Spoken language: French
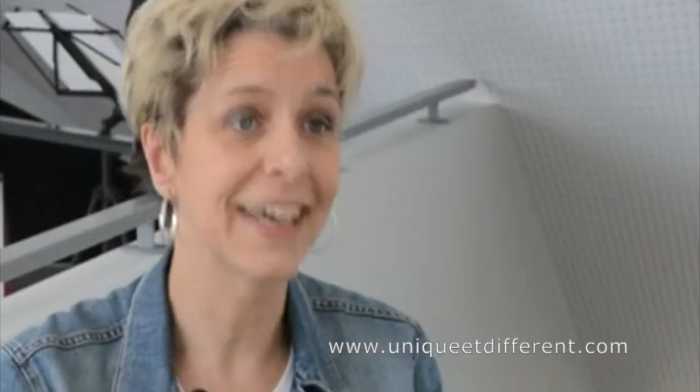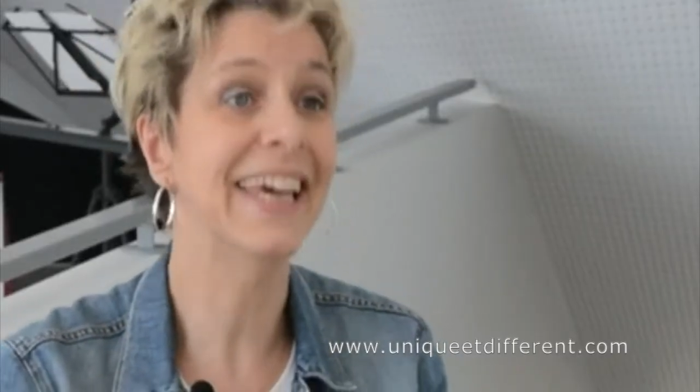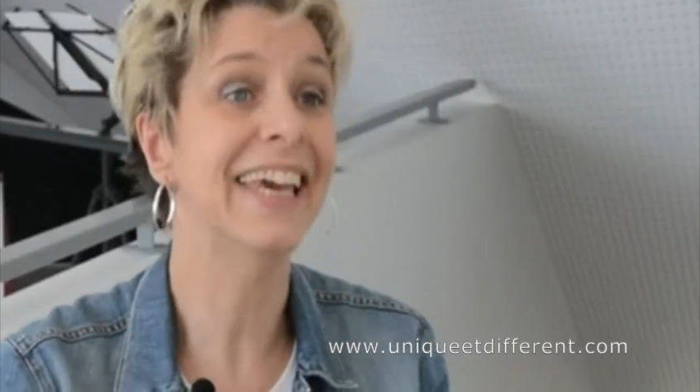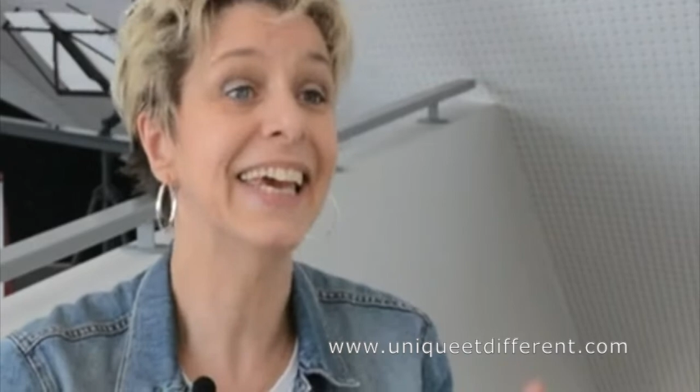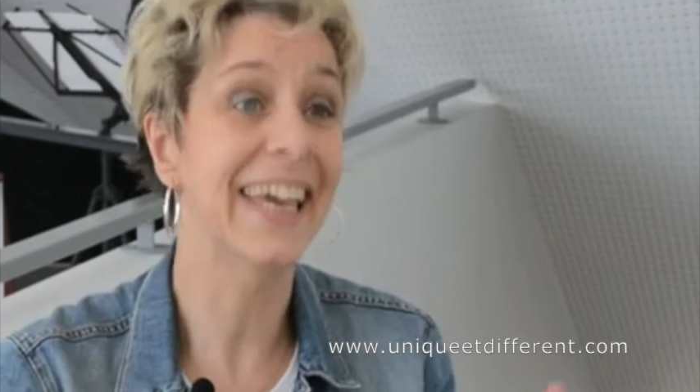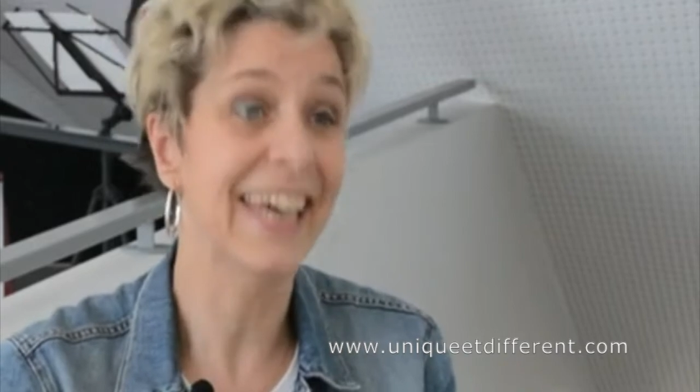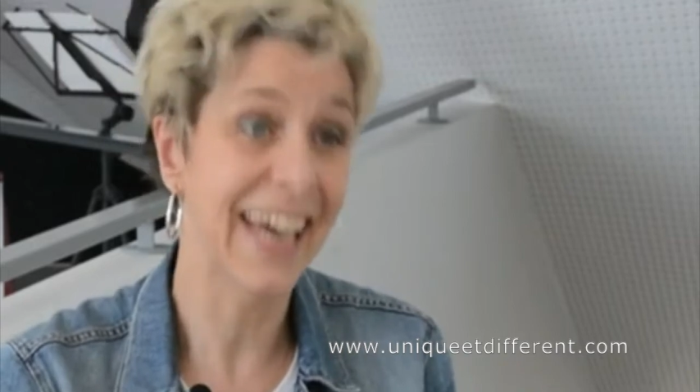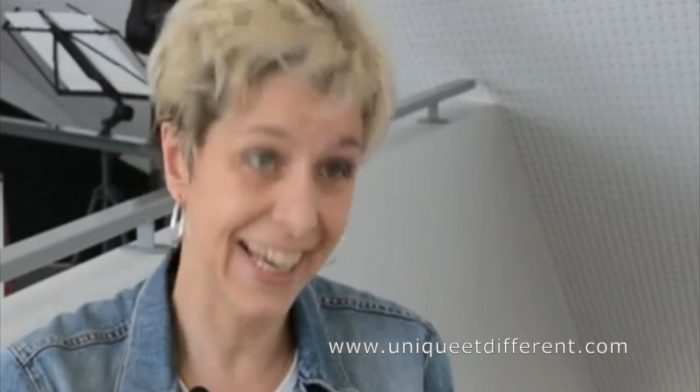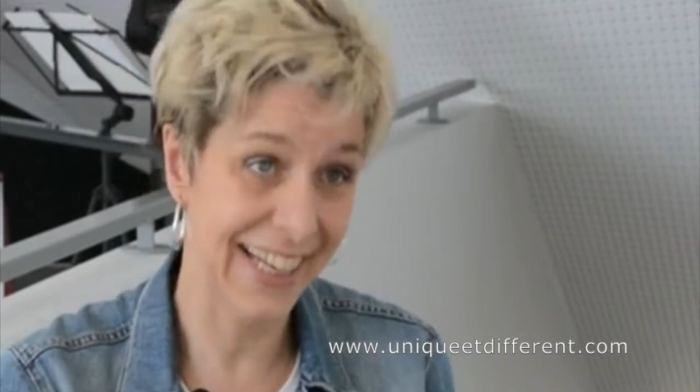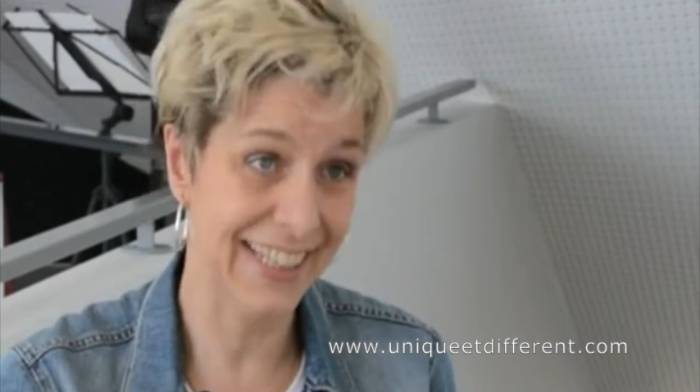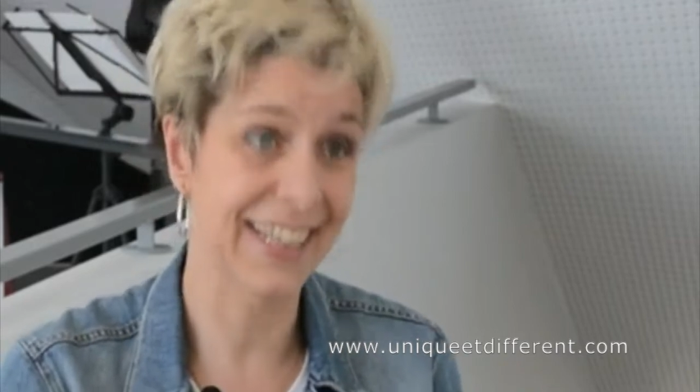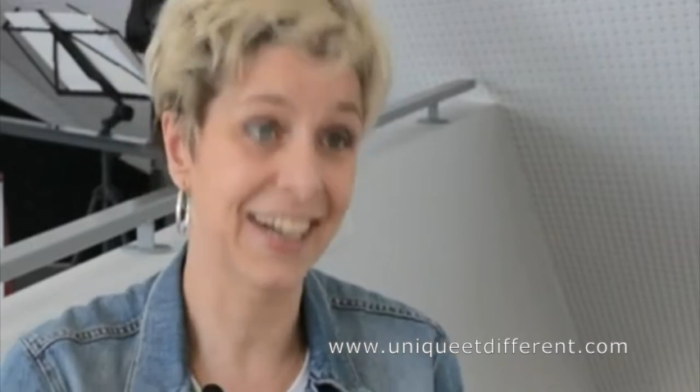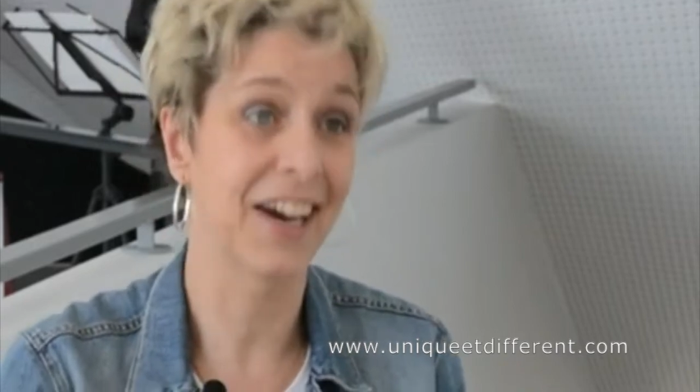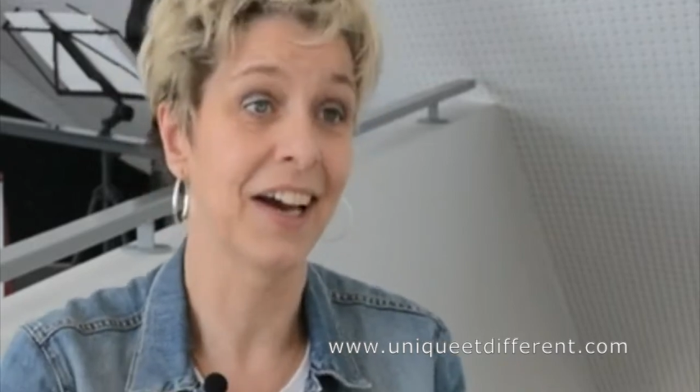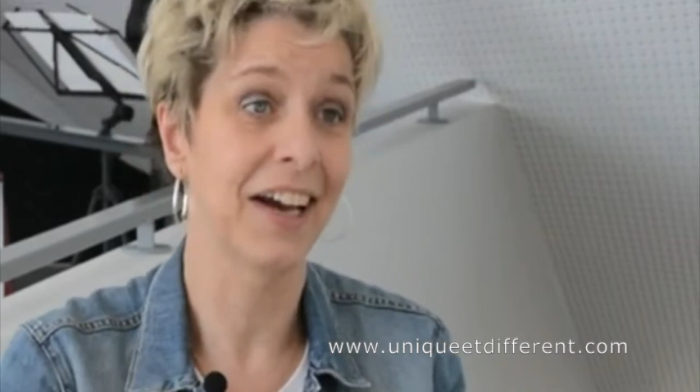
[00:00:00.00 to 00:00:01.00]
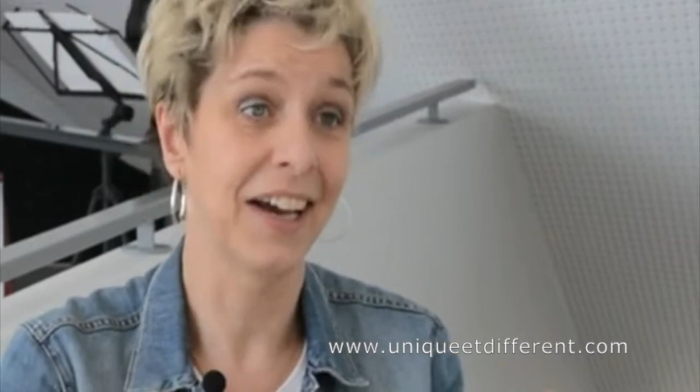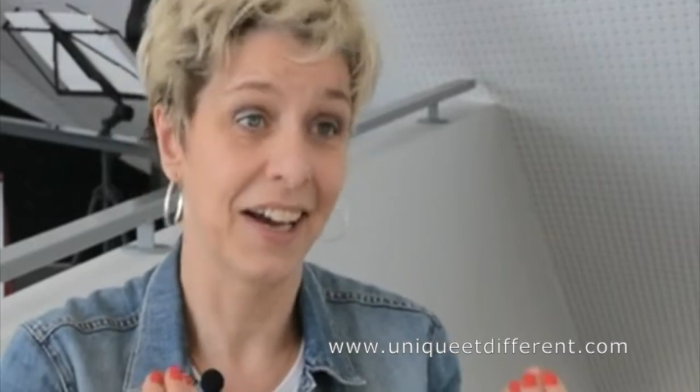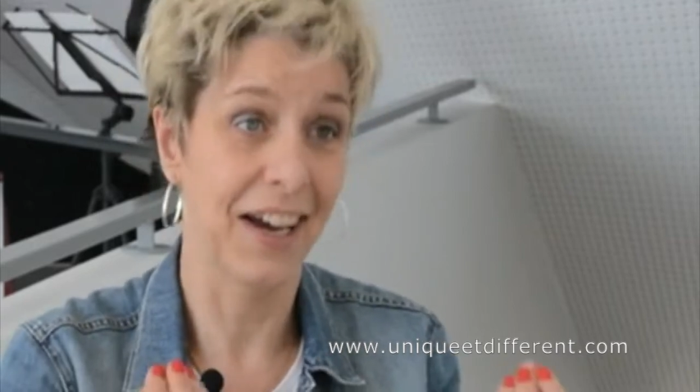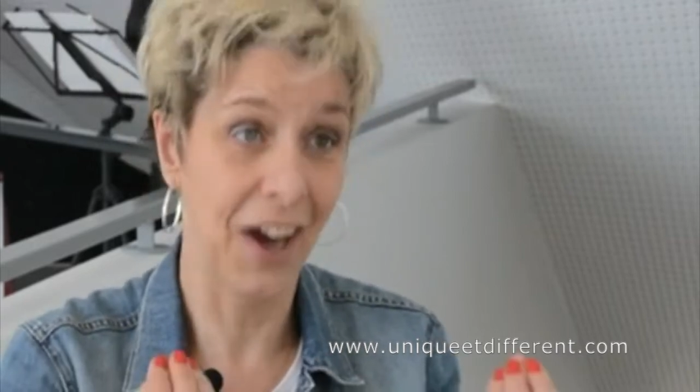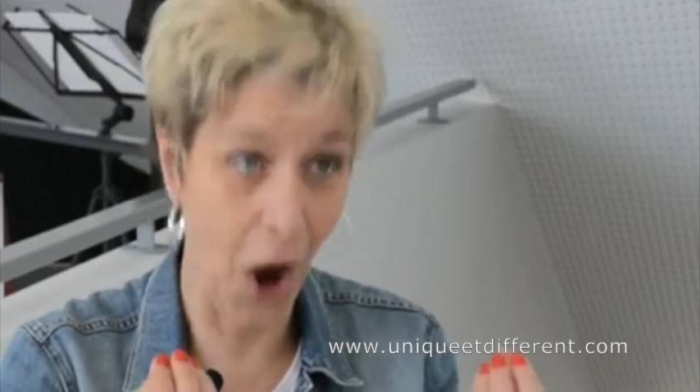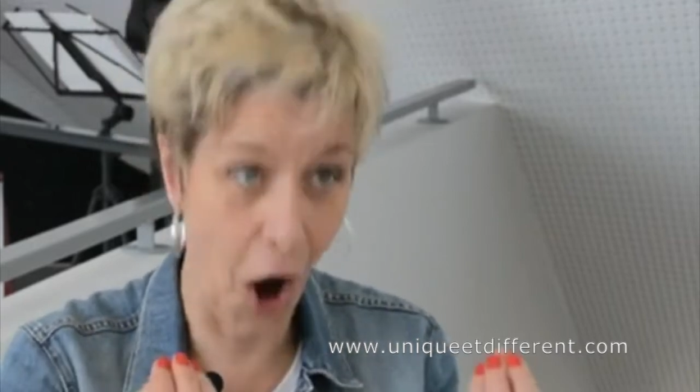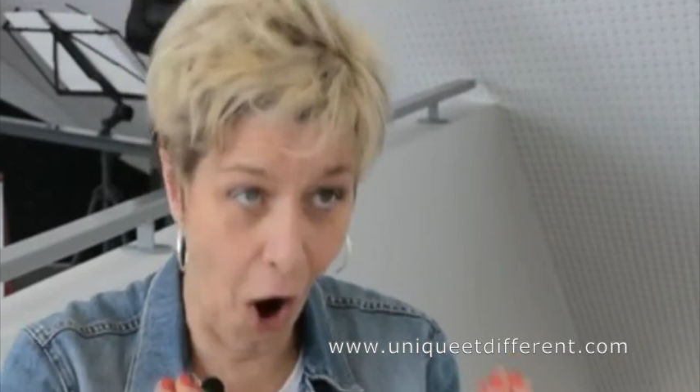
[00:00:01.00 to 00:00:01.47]
et être
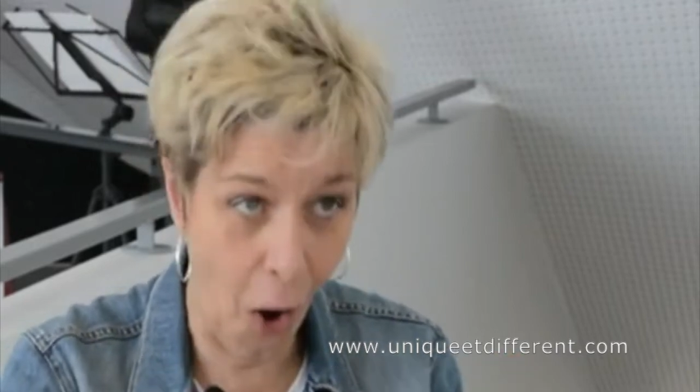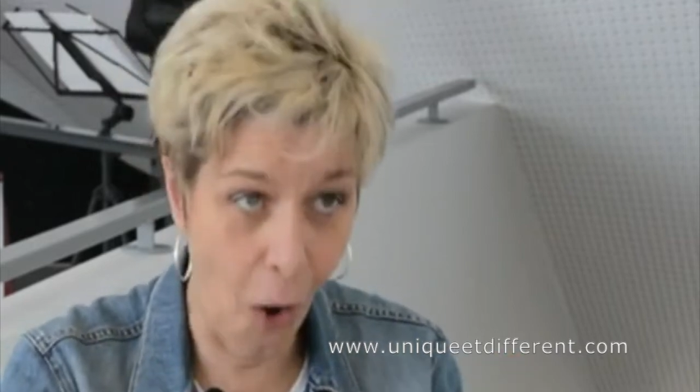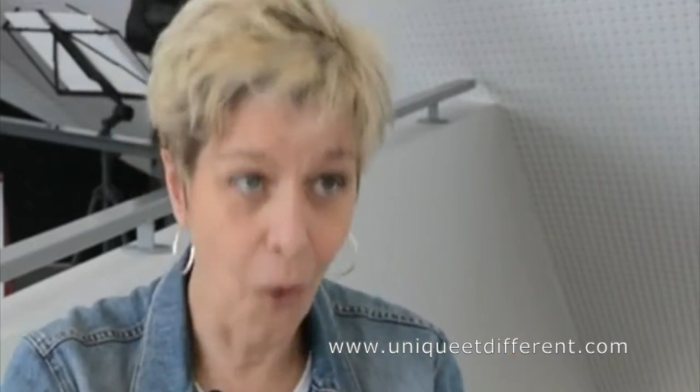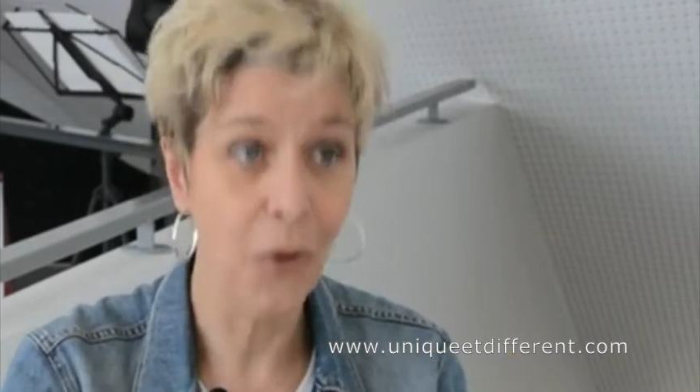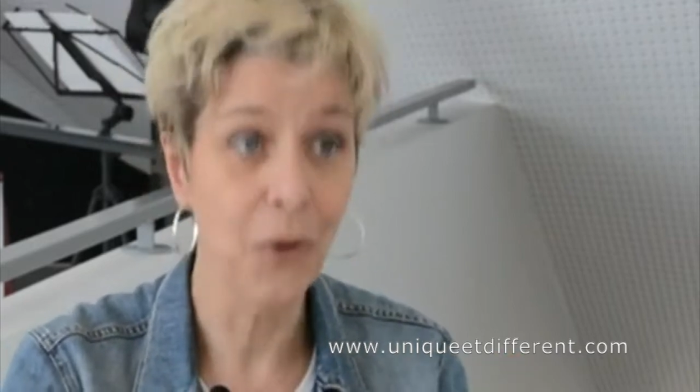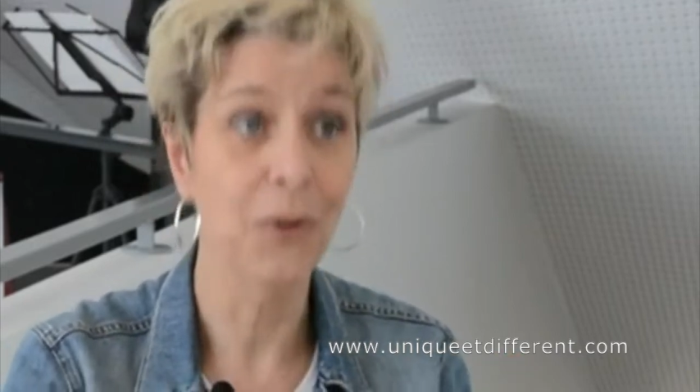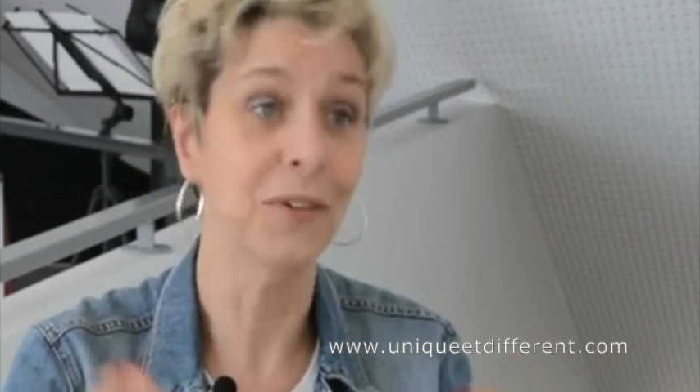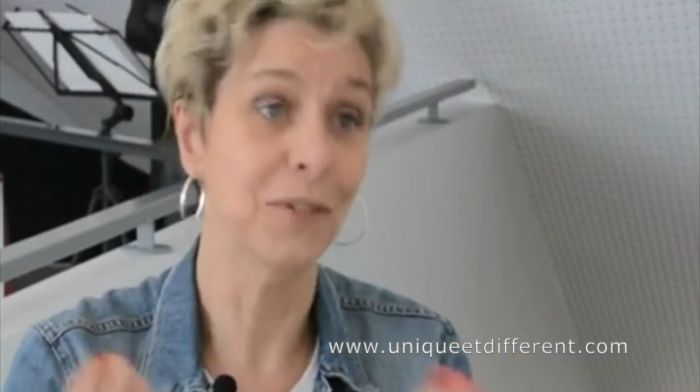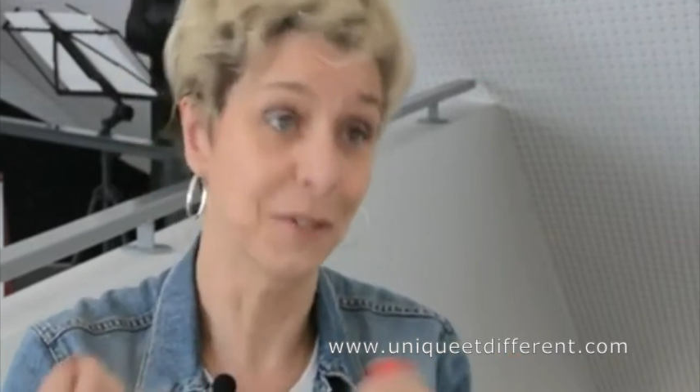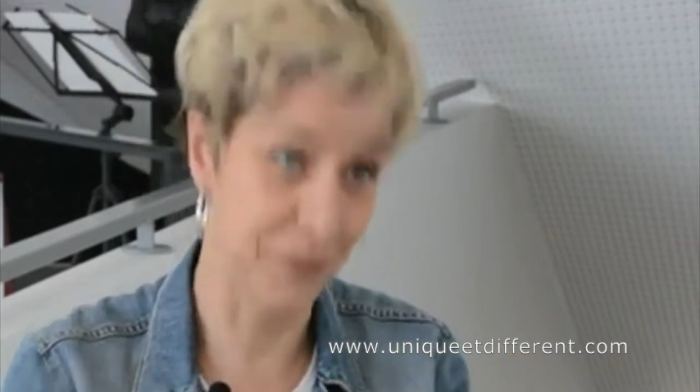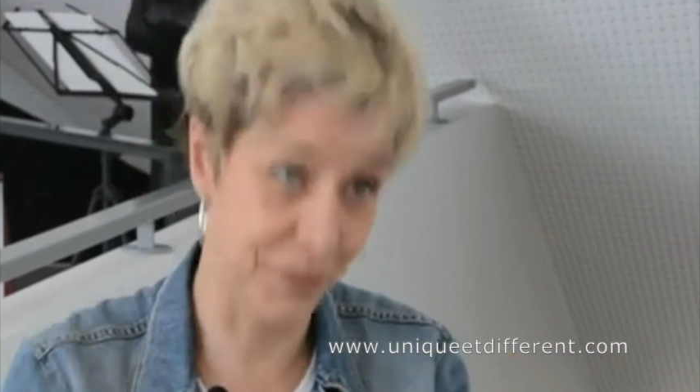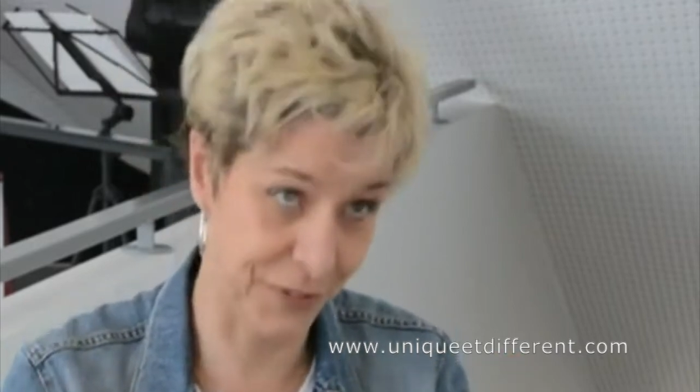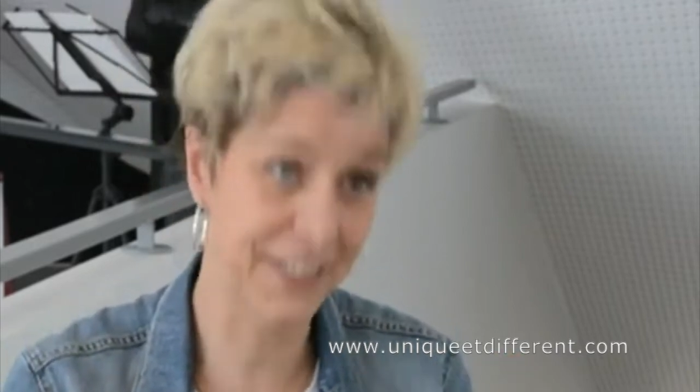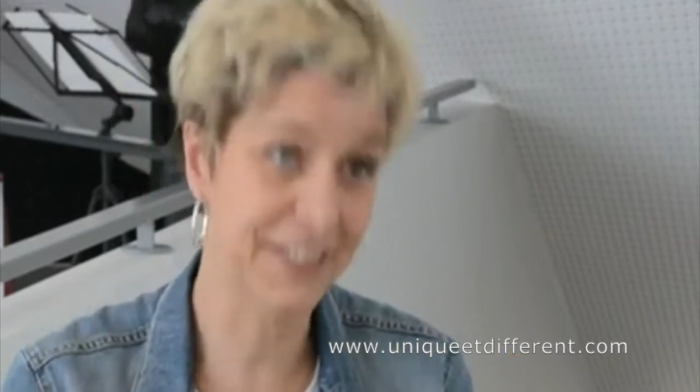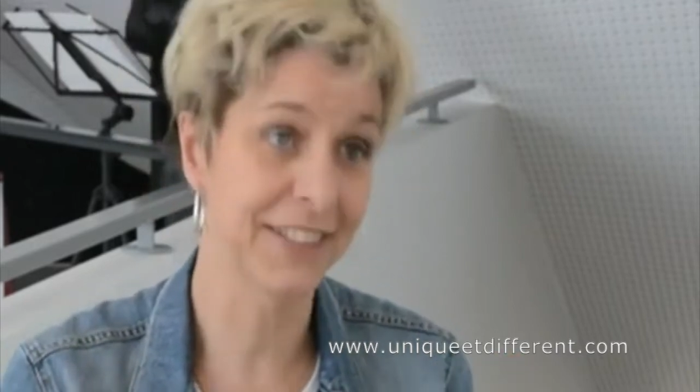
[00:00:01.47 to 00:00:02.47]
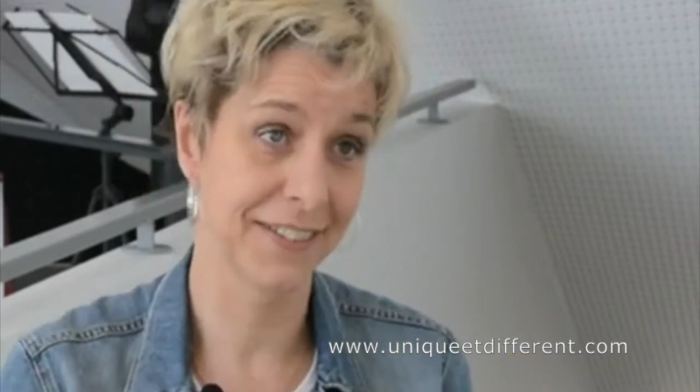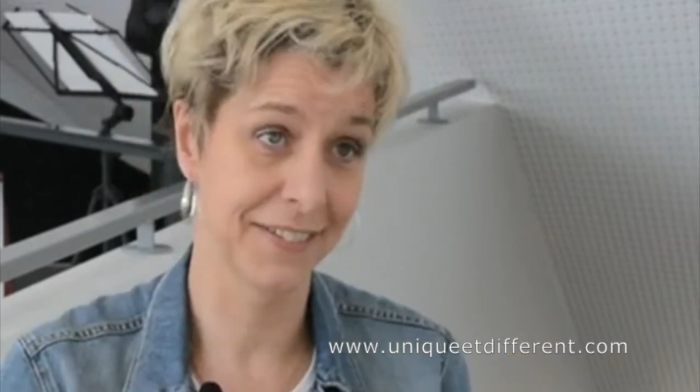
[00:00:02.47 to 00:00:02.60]
en vie.